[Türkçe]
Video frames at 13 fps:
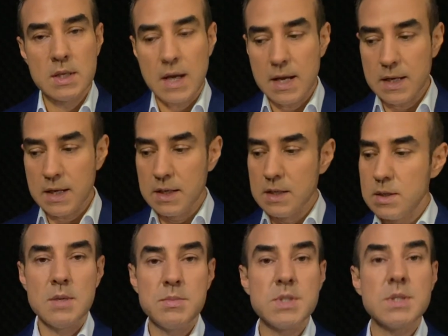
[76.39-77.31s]
Yani
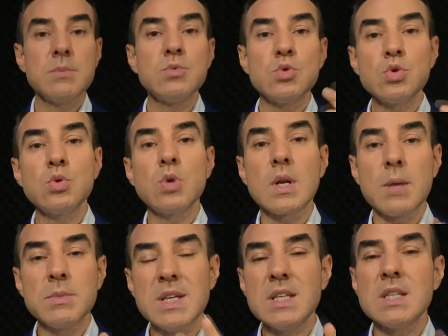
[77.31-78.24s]
bizim şu
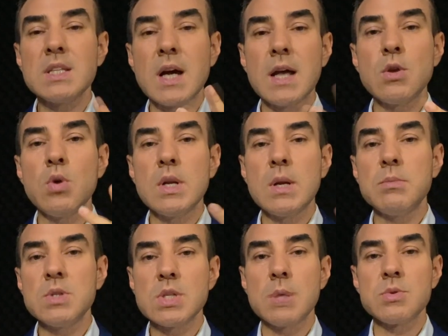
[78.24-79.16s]
dönemde iki tane
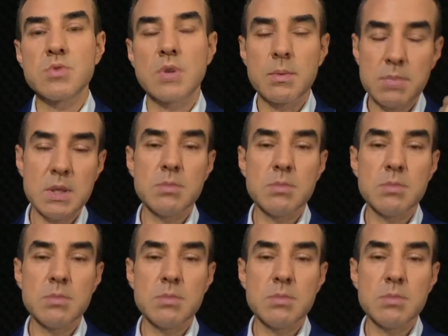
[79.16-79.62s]
önemli şeyimiz var.